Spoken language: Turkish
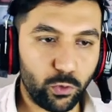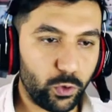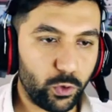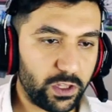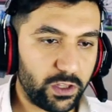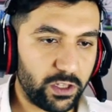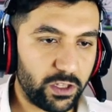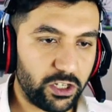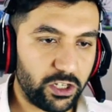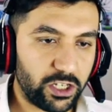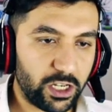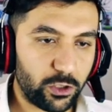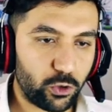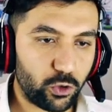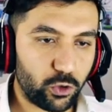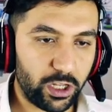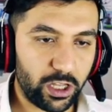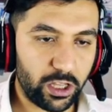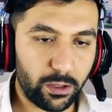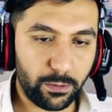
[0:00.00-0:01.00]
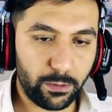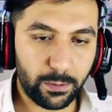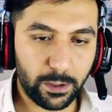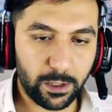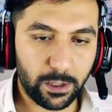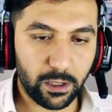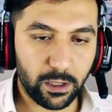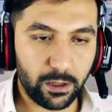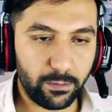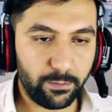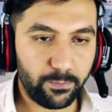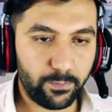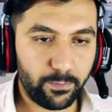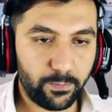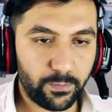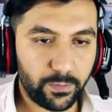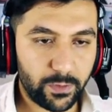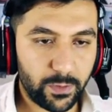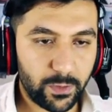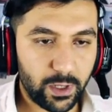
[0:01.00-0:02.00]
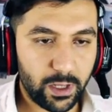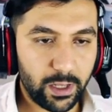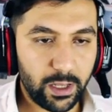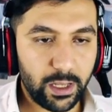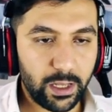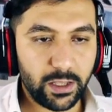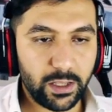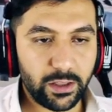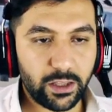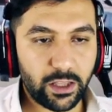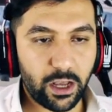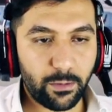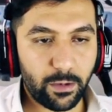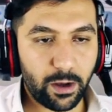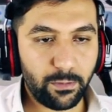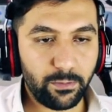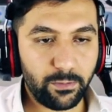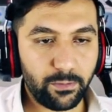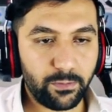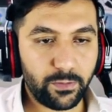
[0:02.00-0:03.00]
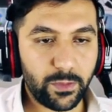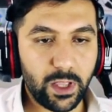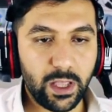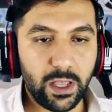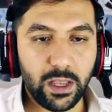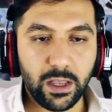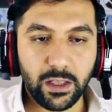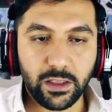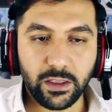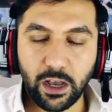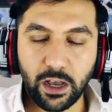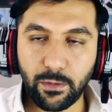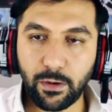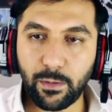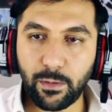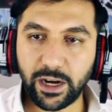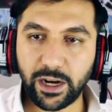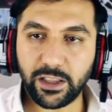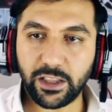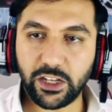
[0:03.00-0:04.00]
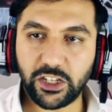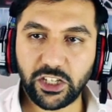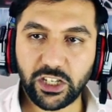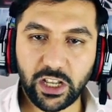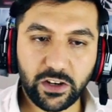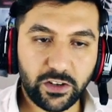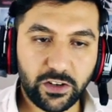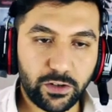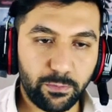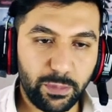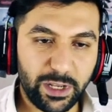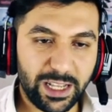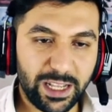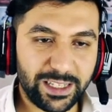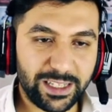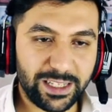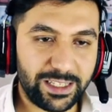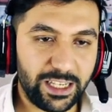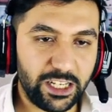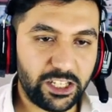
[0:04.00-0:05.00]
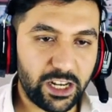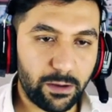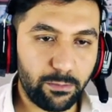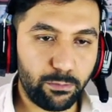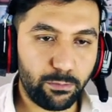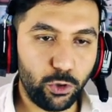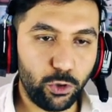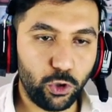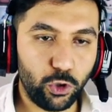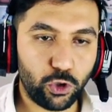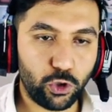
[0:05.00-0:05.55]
üretilecek. Şuraya da bir bakalım. Tamam. Tamam arkadaşlar. Biraz sileceğim. Büyücü